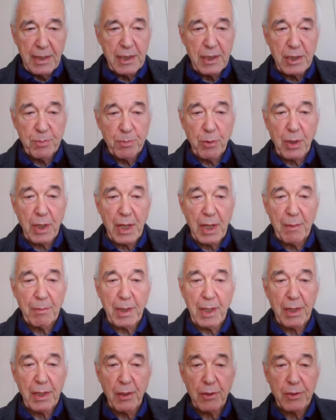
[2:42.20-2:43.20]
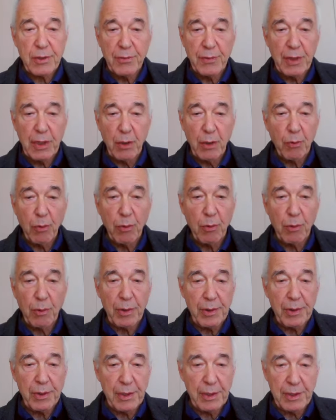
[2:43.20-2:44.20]
Dieses Programm kann auch zu
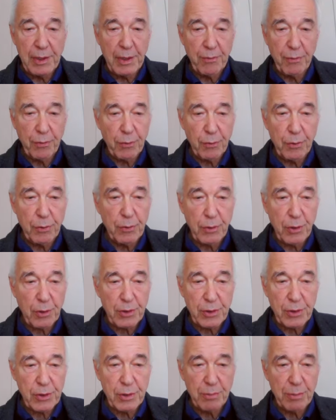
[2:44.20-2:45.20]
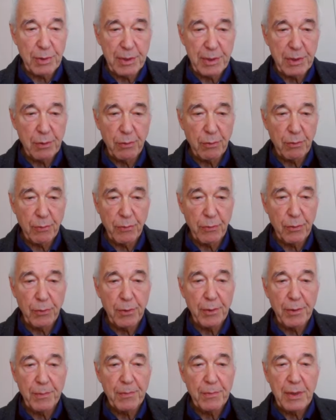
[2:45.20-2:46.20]
Wiederholungen der frühen toxischen Beziehungen
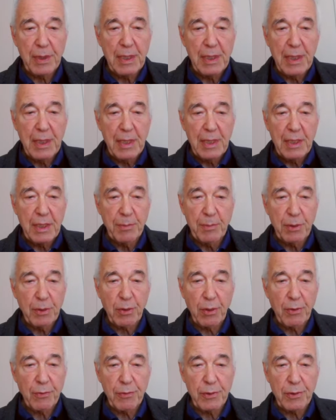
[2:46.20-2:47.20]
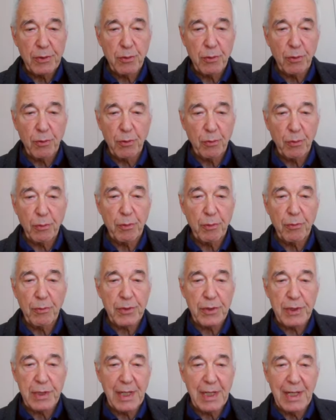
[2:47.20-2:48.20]
führen. Die Betroffenen suchen
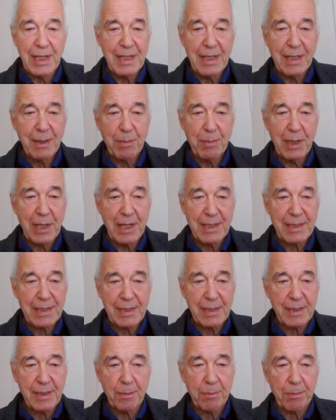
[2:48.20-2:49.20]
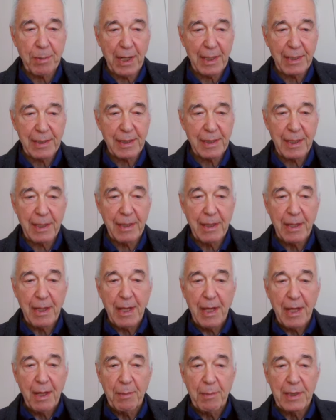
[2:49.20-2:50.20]
unbewusst ähnlich belastete Partner,
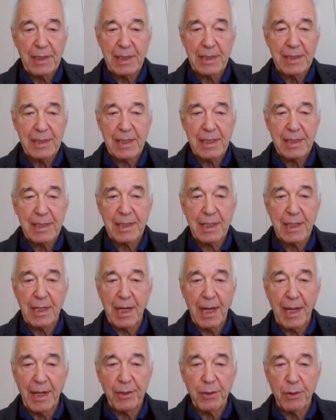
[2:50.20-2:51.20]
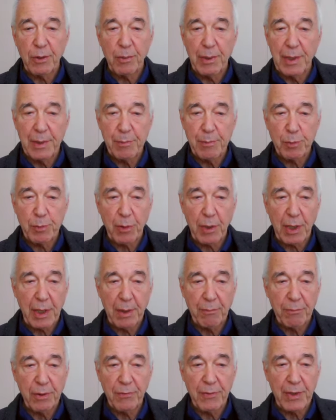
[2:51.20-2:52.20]
bei denen sie das gelernte
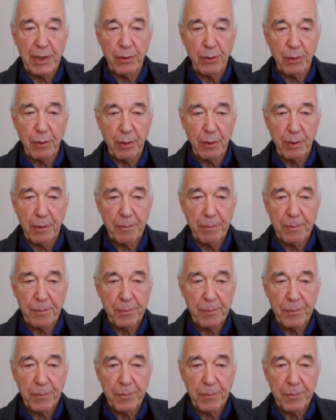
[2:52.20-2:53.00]
Überlebensprogramm verwenden können.